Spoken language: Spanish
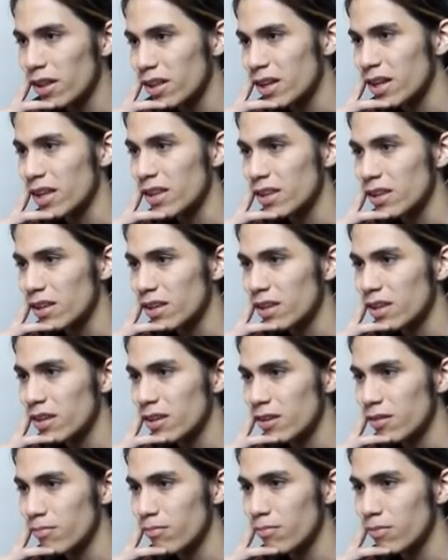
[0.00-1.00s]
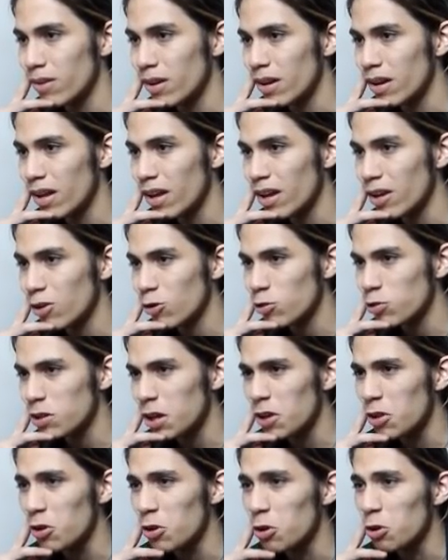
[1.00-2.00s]
ahora en adelante? me hará
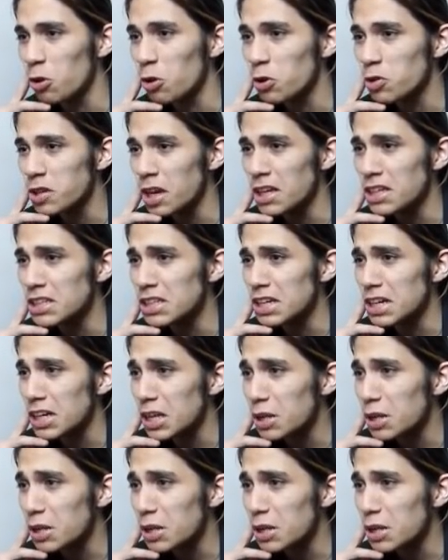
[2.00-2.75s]
cosas dolorosas y